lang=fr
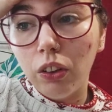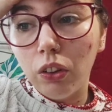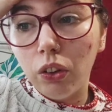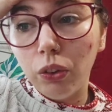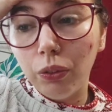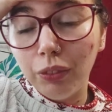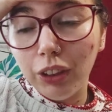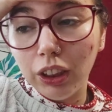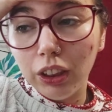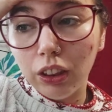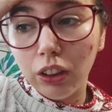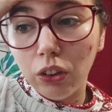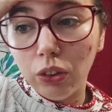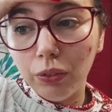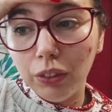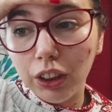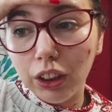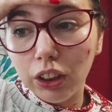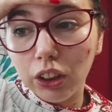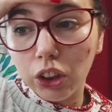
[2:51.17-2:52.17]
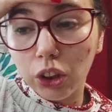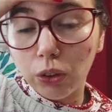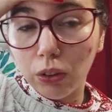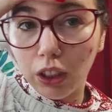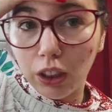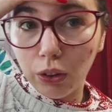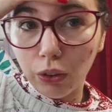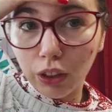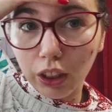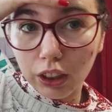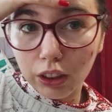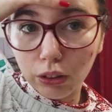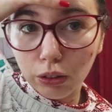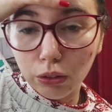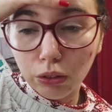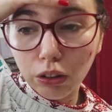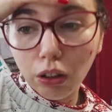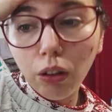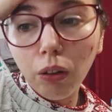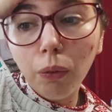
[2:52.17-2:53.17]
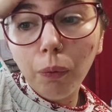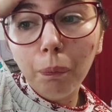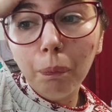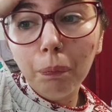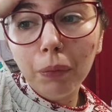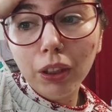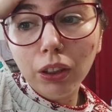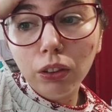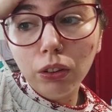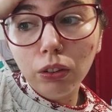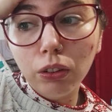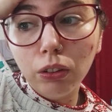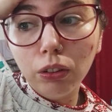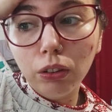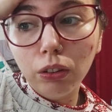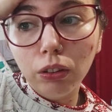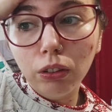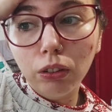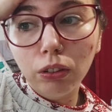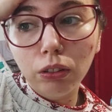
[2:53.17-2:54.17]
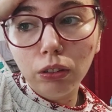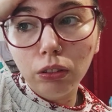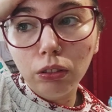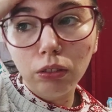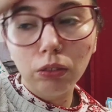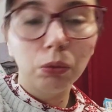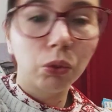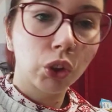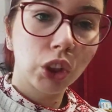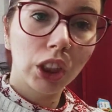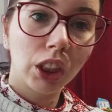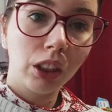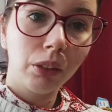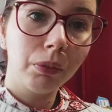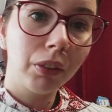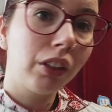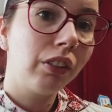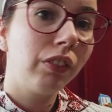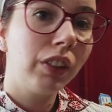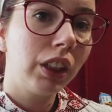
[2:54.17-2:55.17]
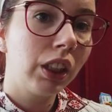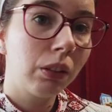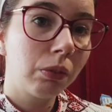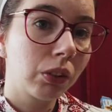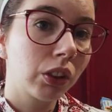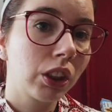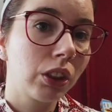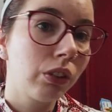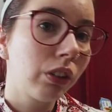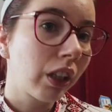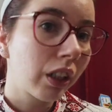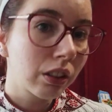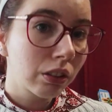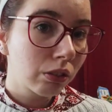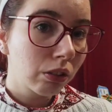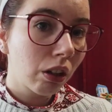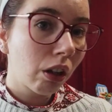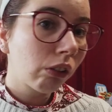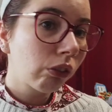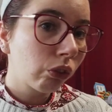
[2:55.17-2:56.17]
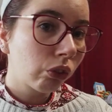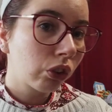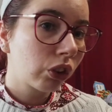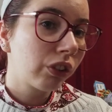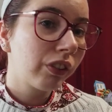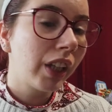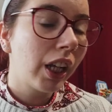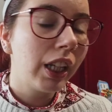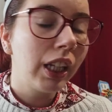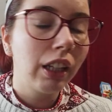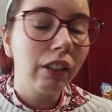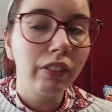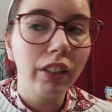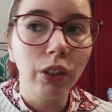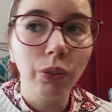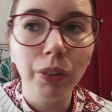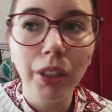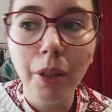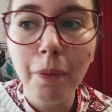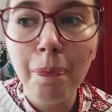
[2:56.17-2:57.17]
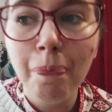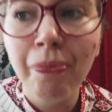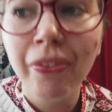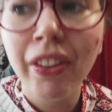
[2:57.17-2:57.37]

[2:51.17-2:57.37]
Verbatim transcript: Au le midi, je dois aller au restaurant parce que mon chéri m'a invité à manger au restaurant, donc je vais aller avec lui.